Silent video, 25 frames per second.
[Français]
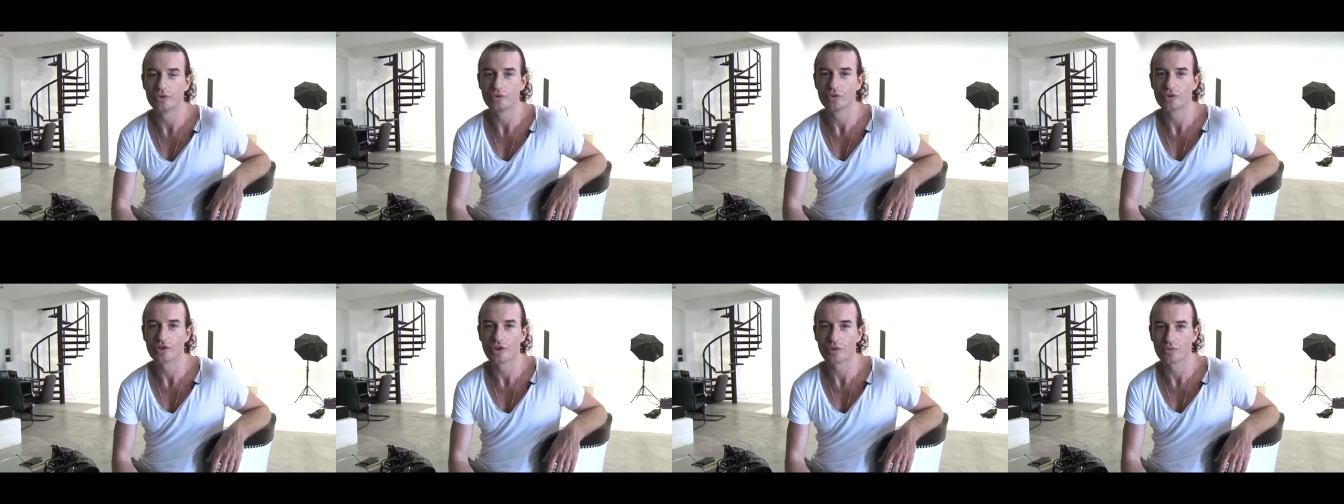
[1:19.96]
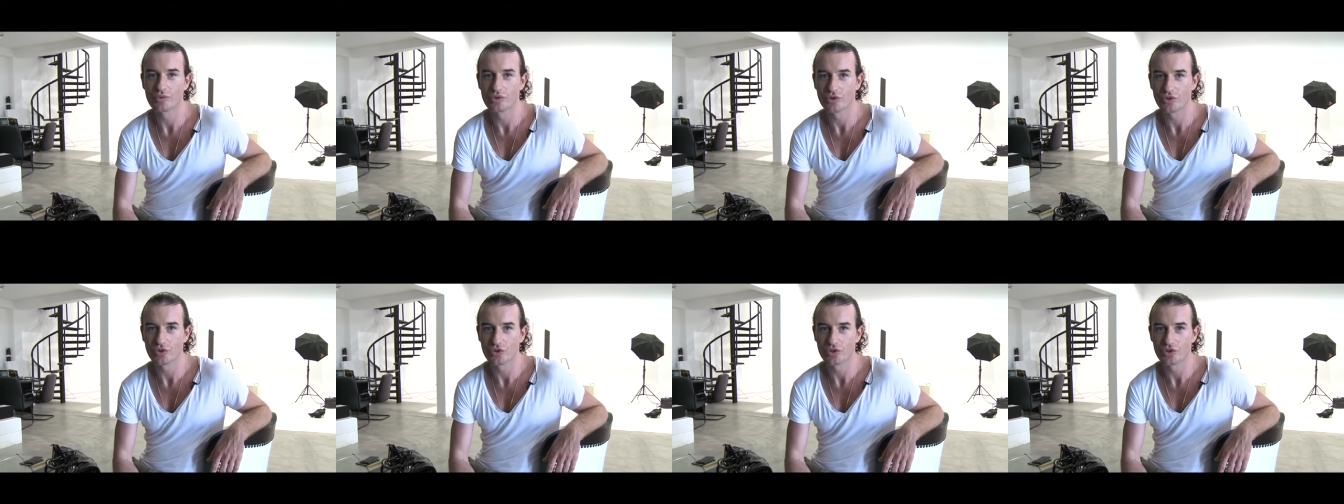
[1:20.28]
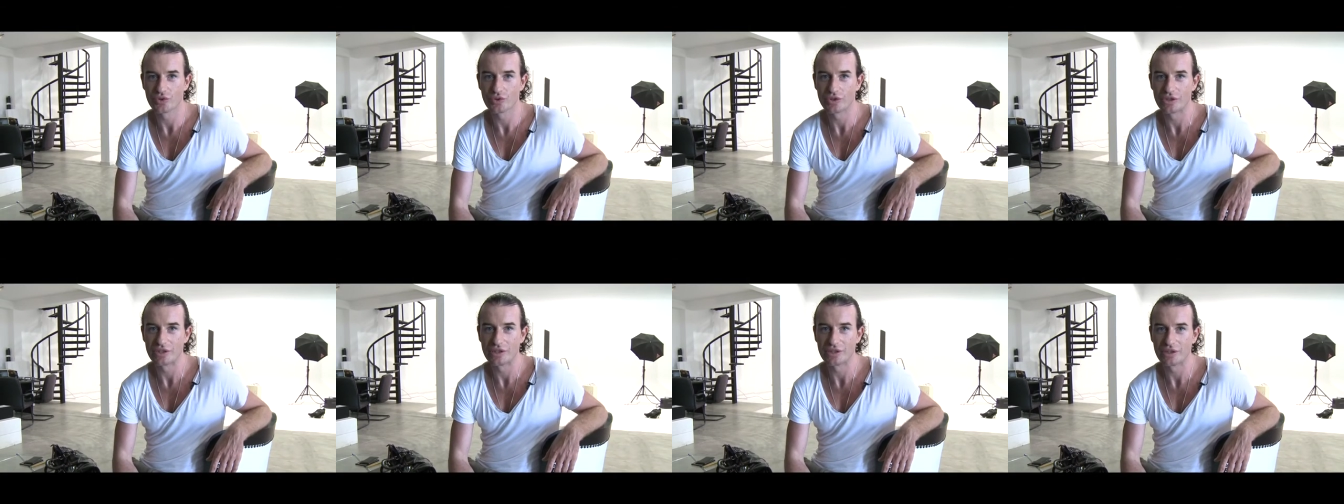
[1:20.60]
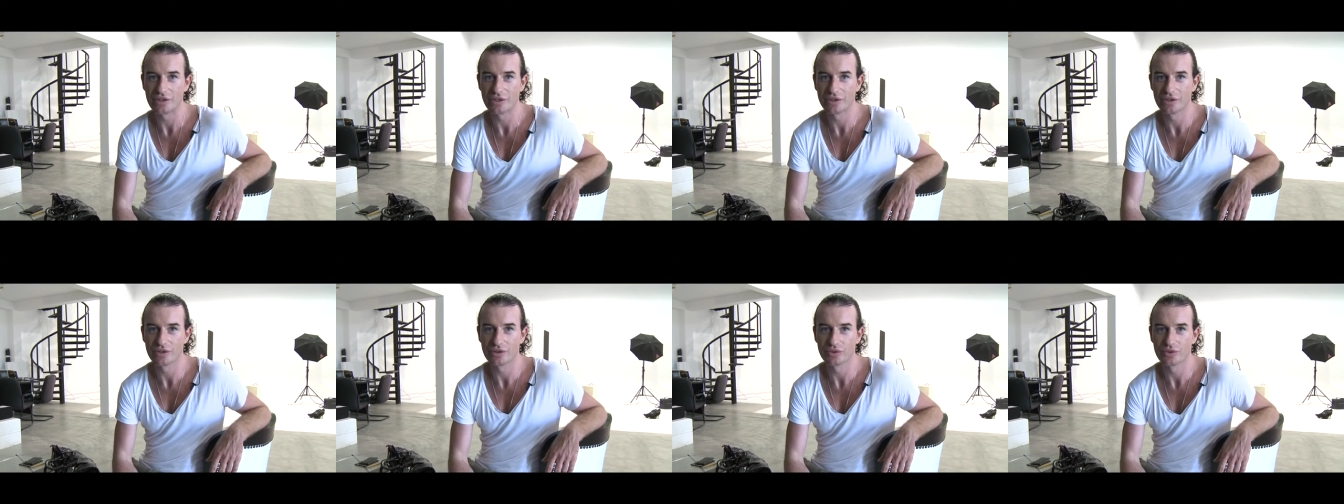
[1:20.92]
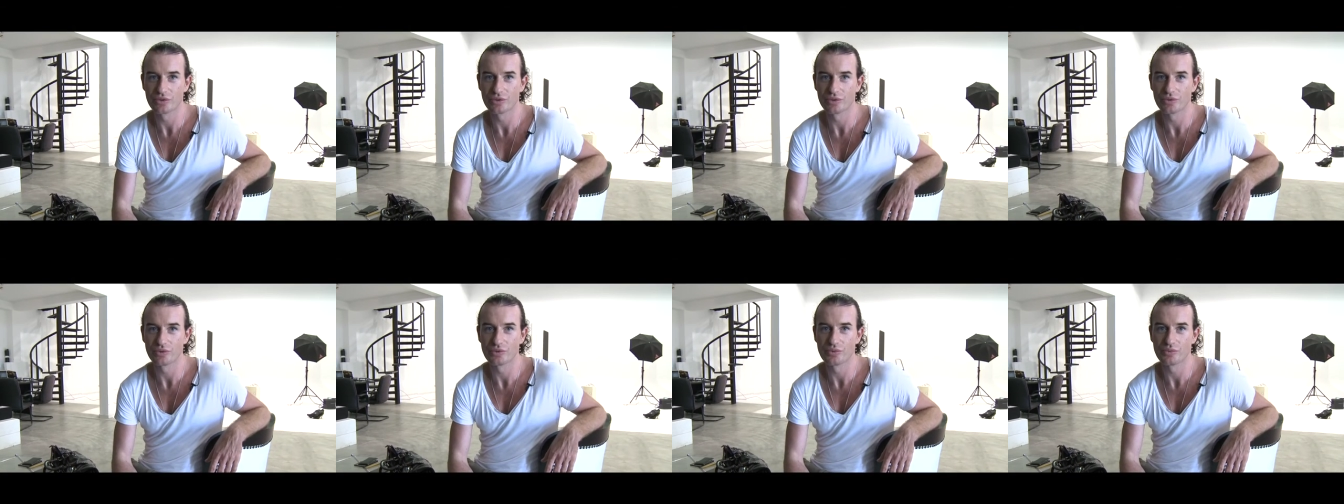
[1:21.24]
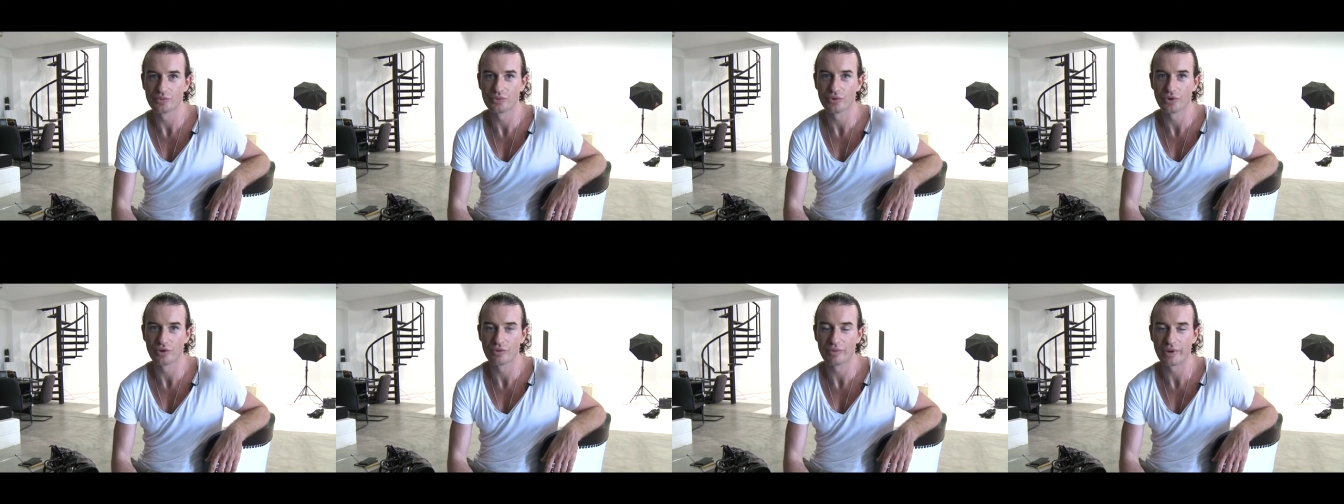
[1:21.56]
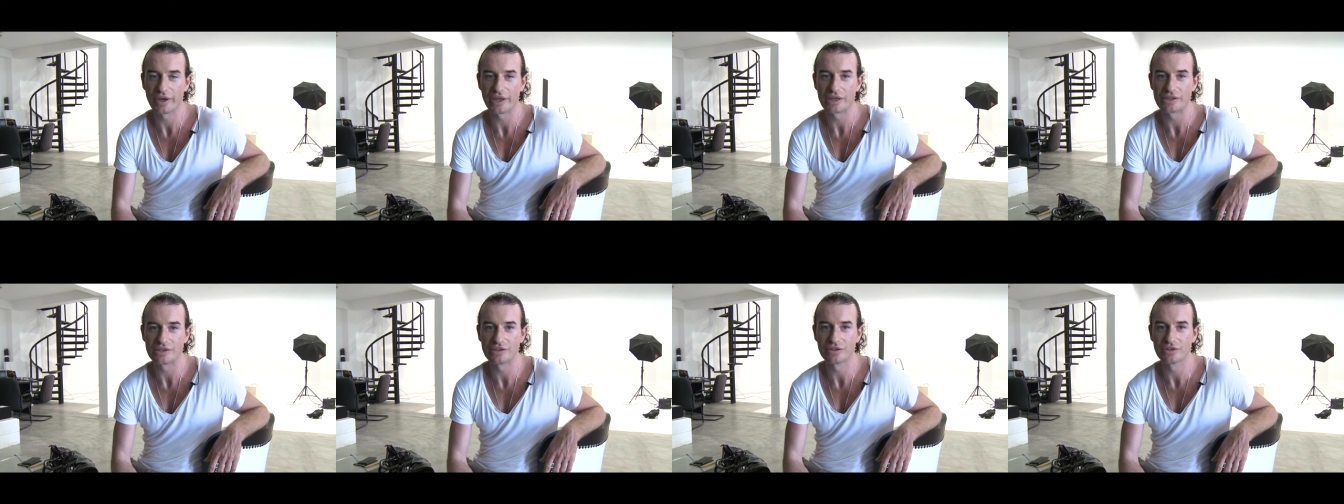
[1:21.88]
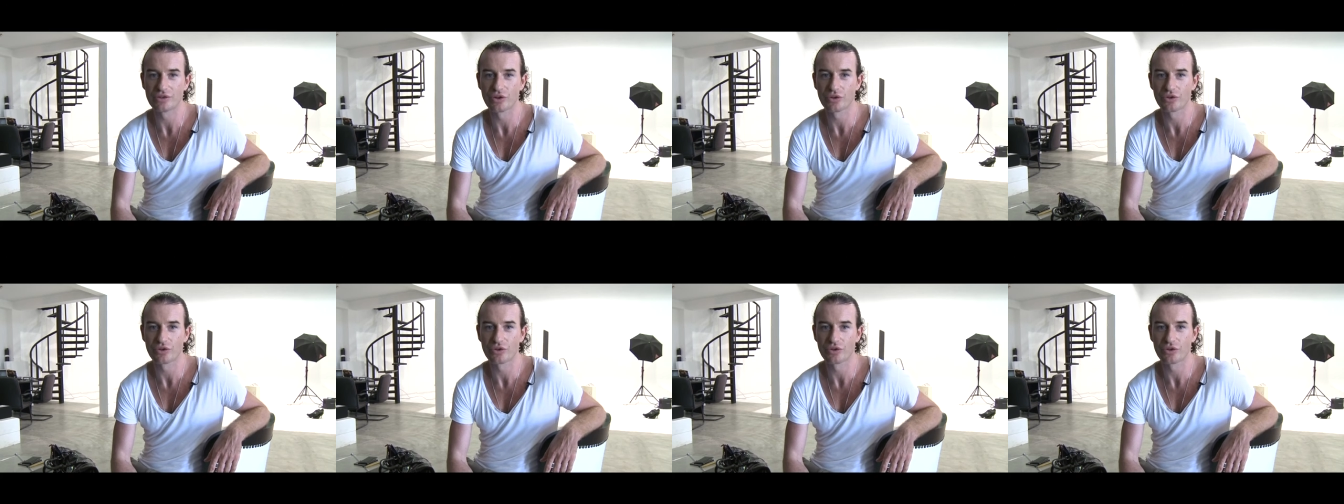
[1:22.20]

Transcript: nous sommes en shooting euh, pour le magazine